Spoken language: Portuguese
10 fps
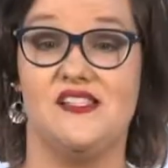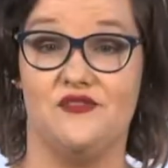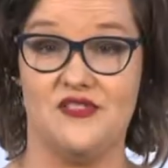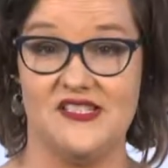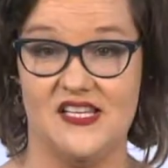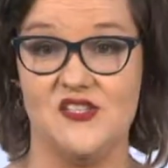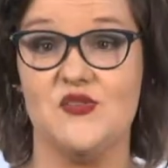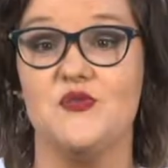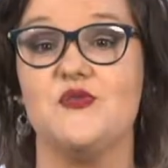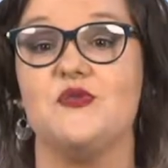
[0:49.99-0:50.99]
Se vocês
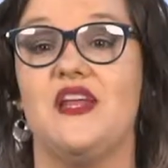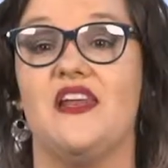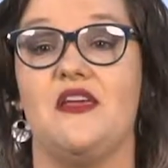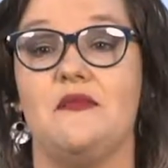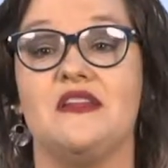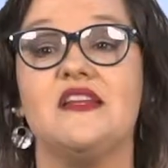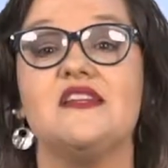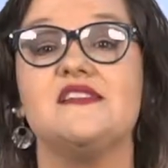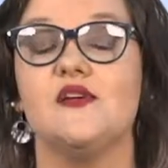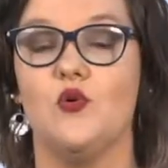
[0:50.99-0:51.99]
consultarem a menta
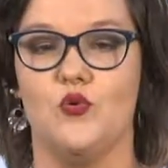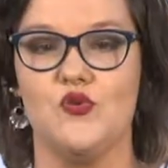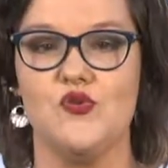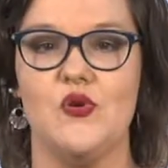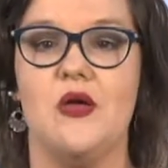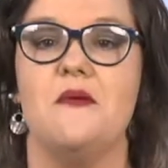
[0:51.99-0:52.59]
desse curso,